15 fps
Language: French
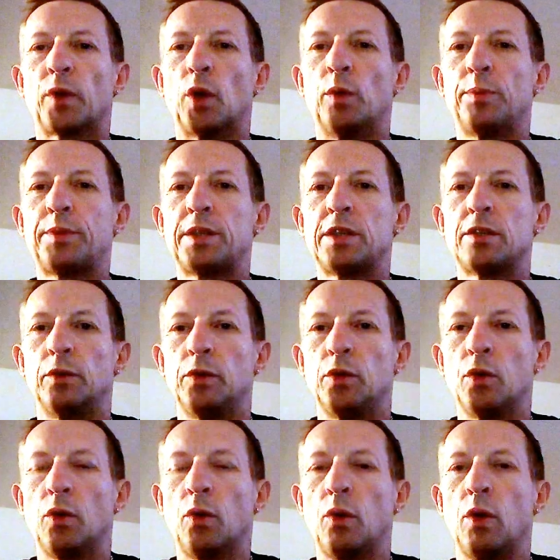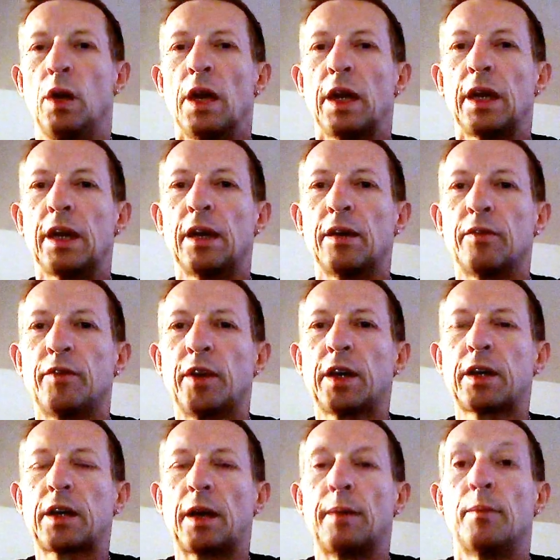petits oignons et
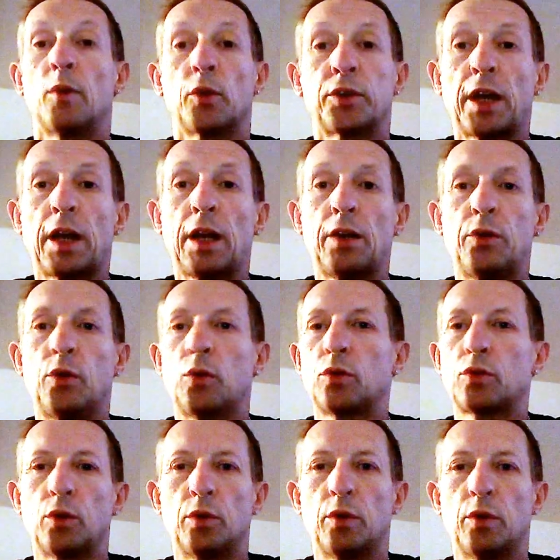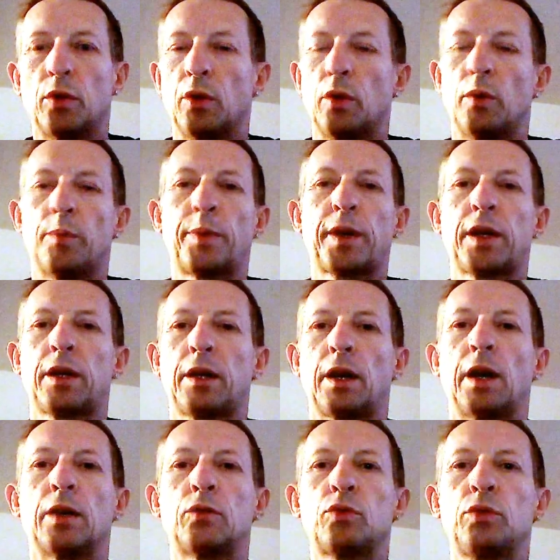avec un mental donc prêt
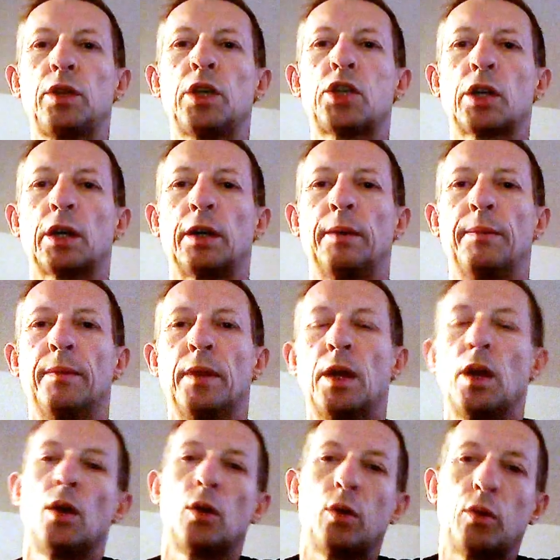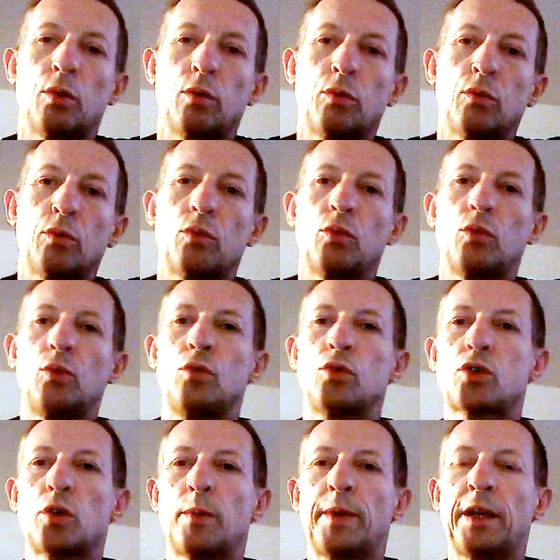à tout déchirer. Une
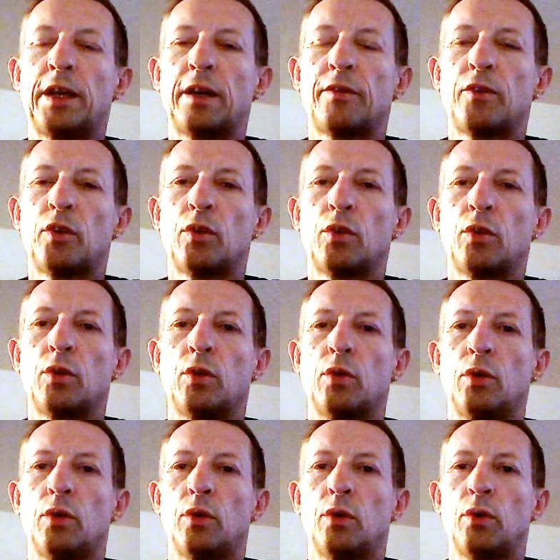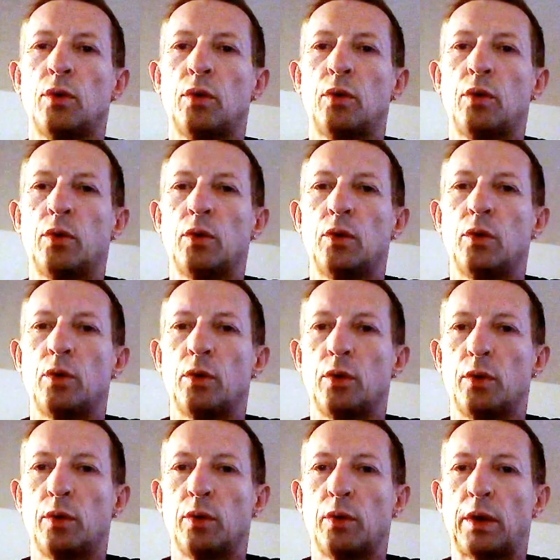semaine avant,
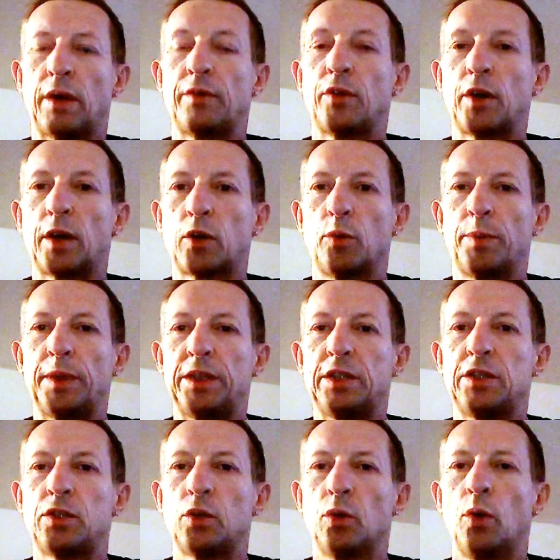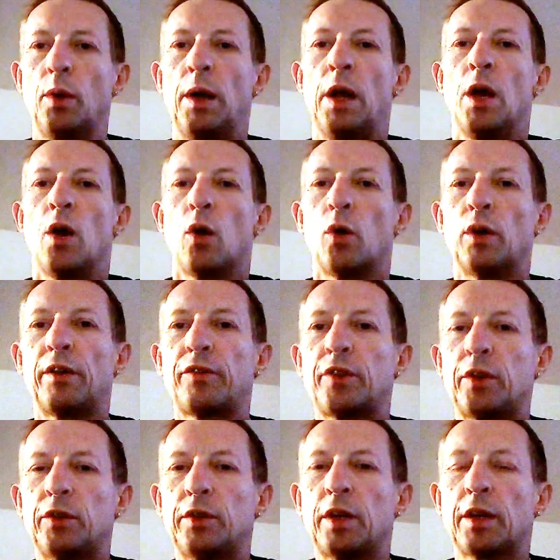le, avant la compétition, on a
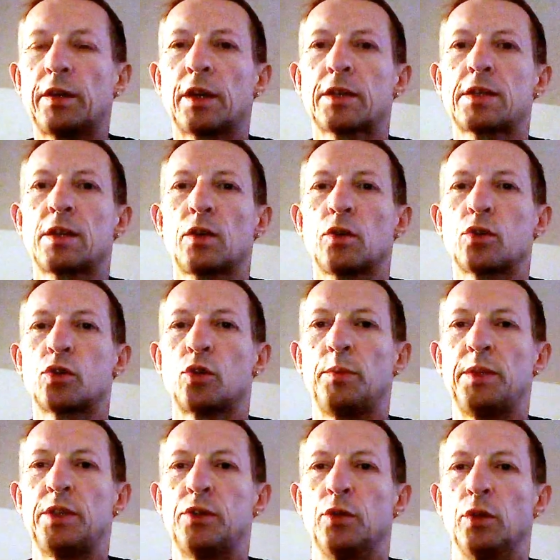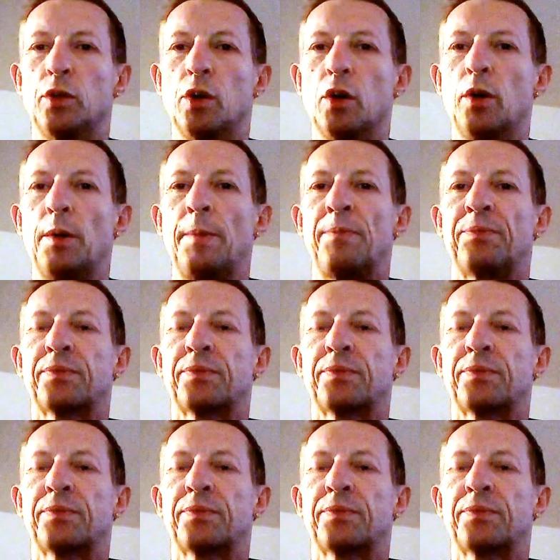fait une dernière séance de mise de gants